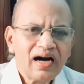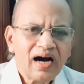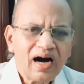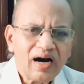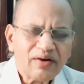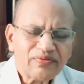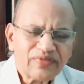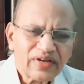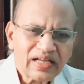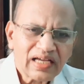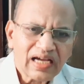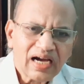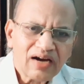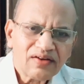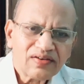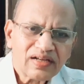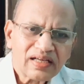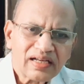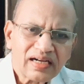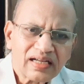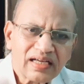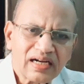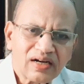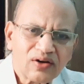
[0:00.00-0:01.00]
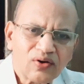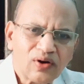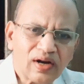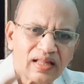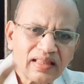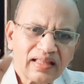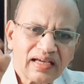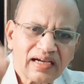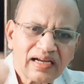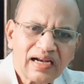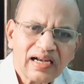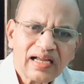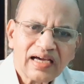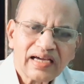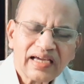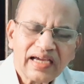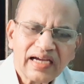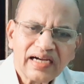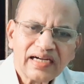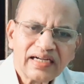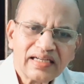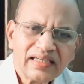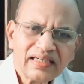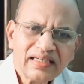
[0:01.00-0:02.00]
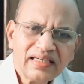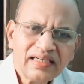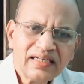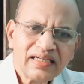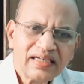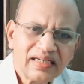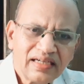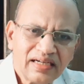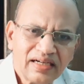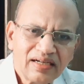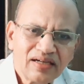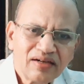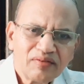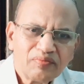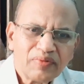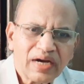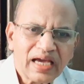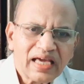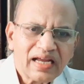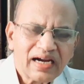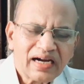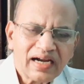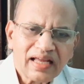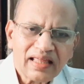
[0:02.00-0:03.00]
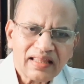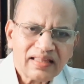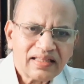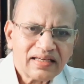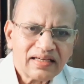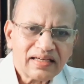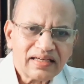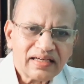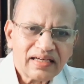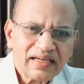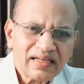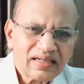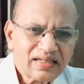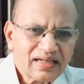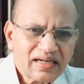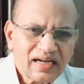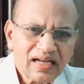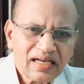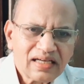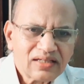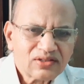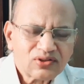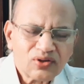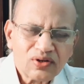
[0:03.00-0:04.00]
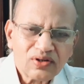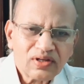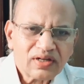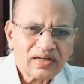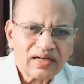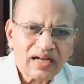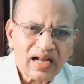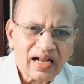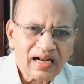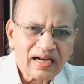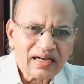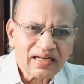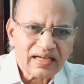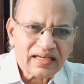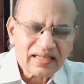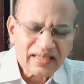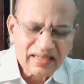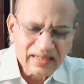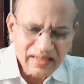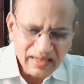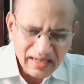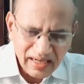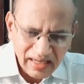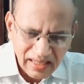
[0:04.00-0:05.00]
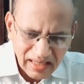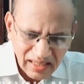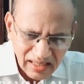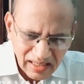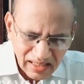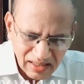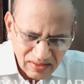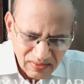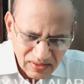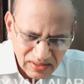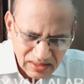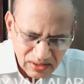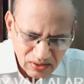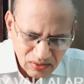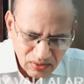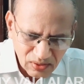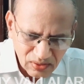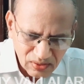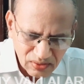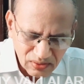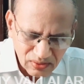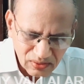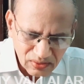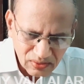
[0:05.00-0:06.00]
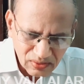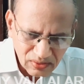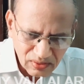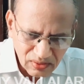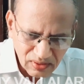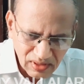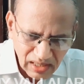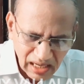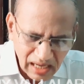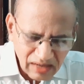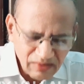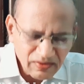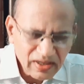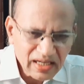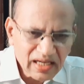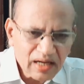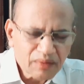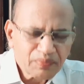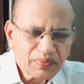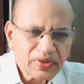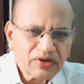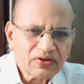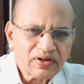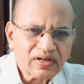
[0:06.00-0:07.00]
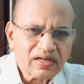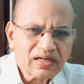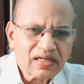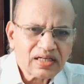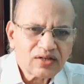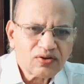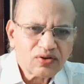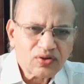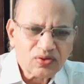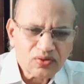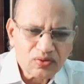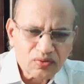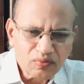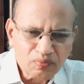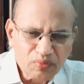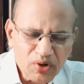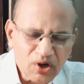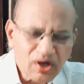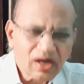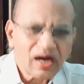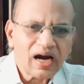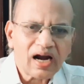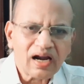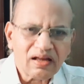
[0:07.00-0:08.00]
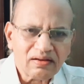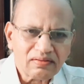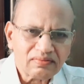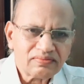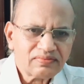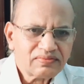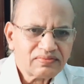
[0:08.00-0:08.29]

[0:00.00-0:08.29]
ஆப்பிரிக்காவில் இருக்கிற குழந்தைங்கள்லாம் கேட்டு பயனடையுது என்றெல்லாம் சொல்லுகின்றார்கள் இன்றைக்கு வந்து ஒரு கல்வி கற்பவர்களுக்கு ஒரு பொற்காலம்